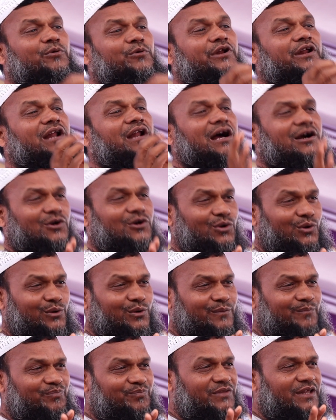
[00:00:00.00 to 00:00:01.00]
ওপরে রাখুক
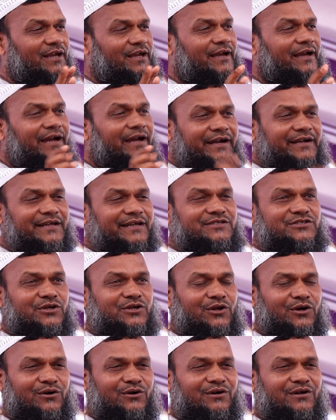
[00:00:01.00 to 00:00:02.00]
এটাই
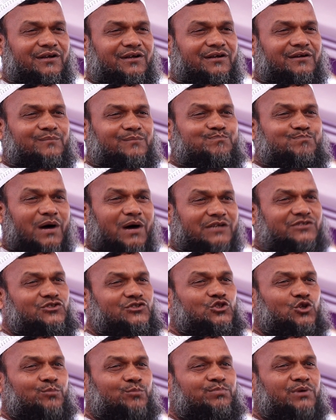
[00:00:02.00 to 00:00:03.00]
ছিল
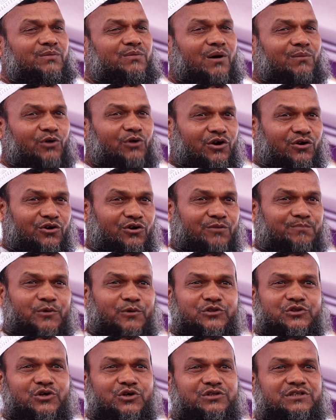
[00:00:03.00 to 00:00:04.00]
বাস্তব বিবাহ পড়ানোর
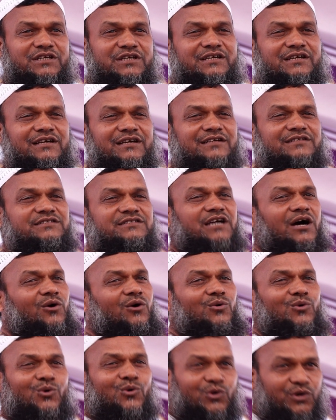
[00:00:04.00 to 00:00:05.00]
পদ্ধতি যা
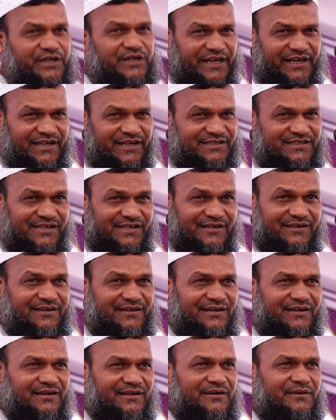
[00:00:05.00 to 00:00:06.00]
উল্টে গেছে
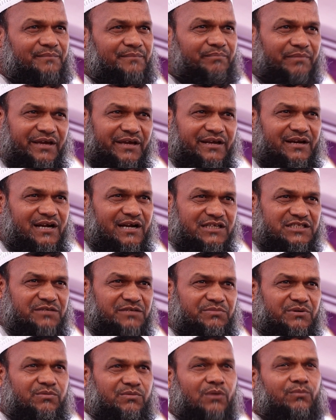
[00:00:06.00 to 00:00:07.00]
মেয়ের কাছে
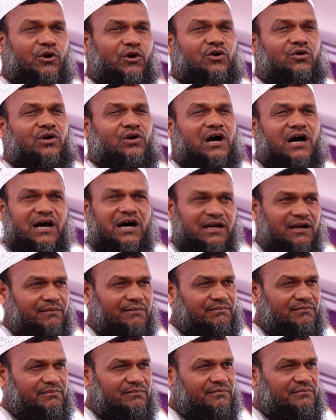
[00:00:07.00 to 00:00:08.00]
বিবাহ পড়ানো
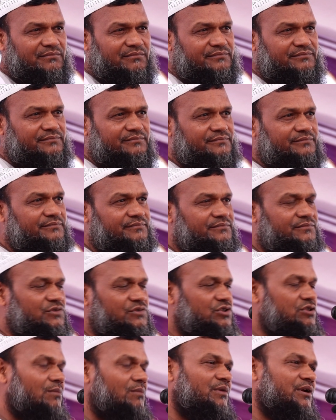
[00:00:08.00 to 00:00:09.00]
হারাম
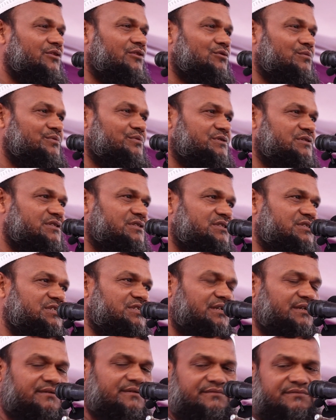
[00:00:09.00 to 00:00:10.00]
সম্মানিত উপস্থিত
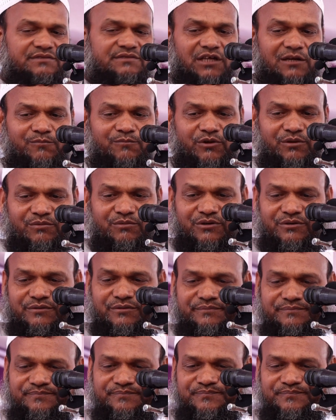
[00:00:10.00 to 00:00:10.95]
জি তারপরে বলো